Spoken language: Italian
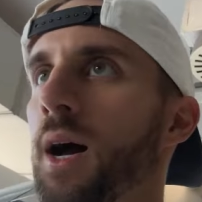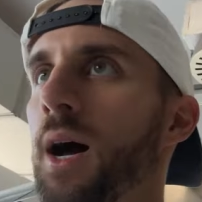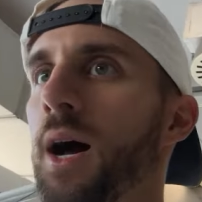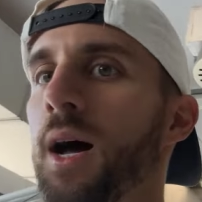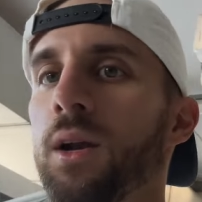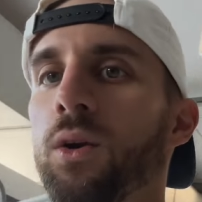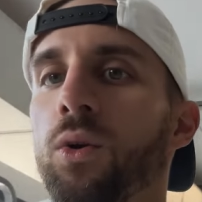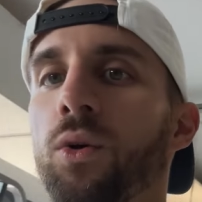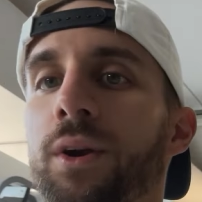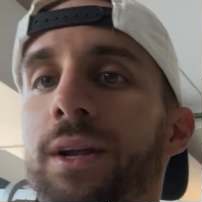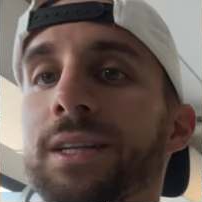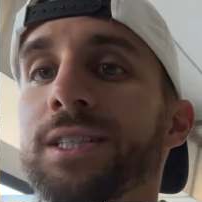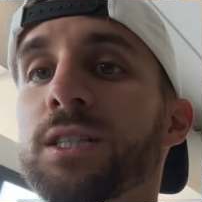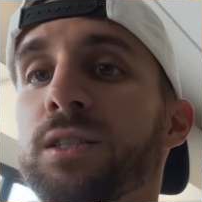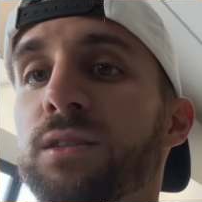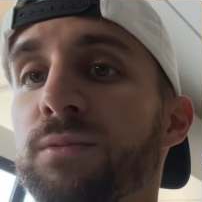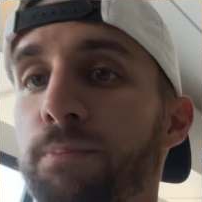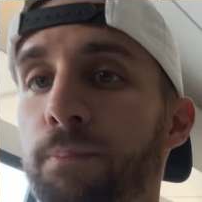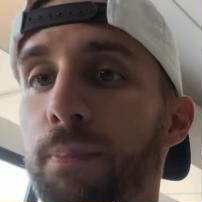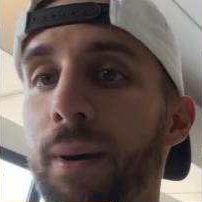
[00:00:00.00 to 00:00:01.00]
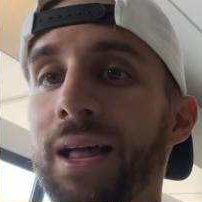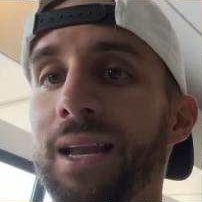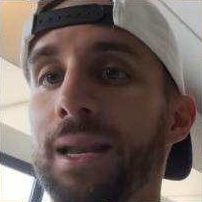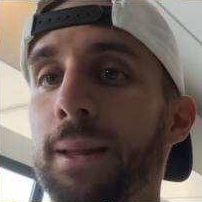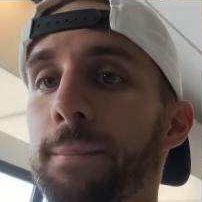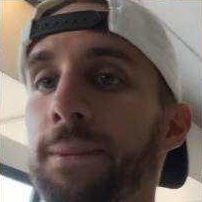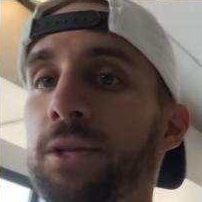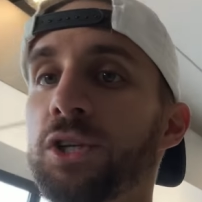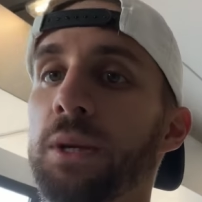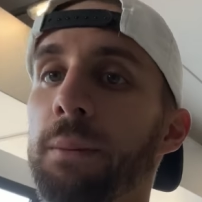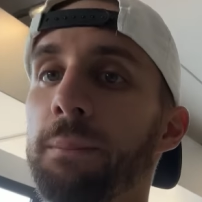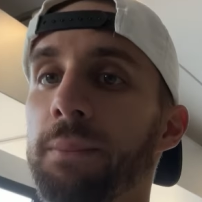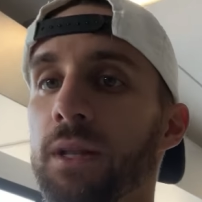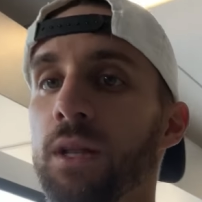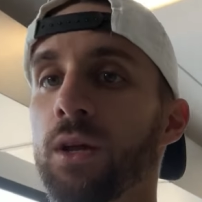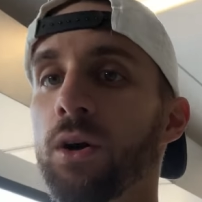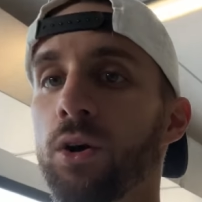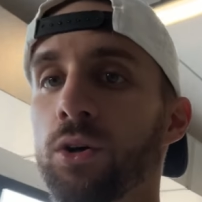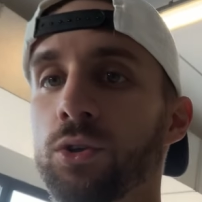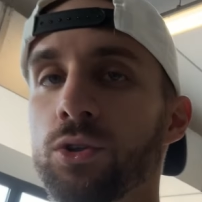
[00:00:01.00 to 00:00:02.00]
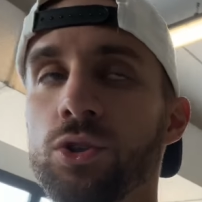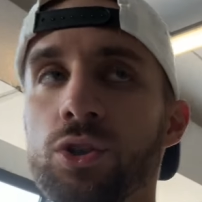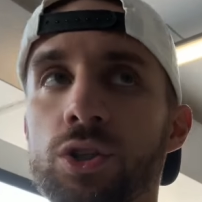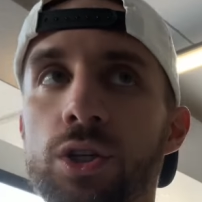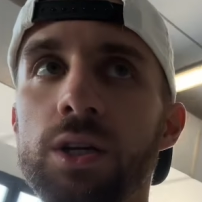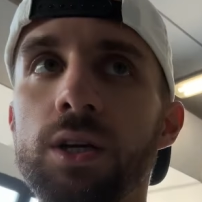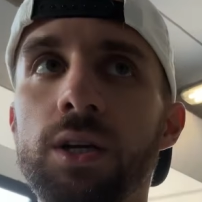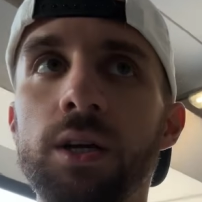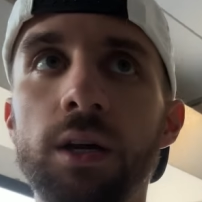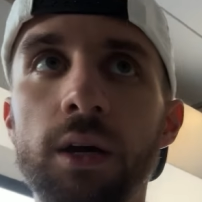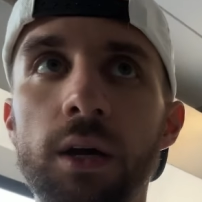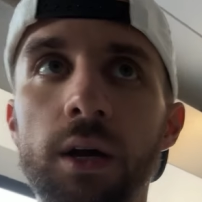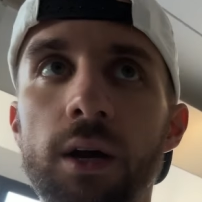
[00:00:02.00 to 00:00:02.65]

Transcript: allora, spalle e bicipiti oggi,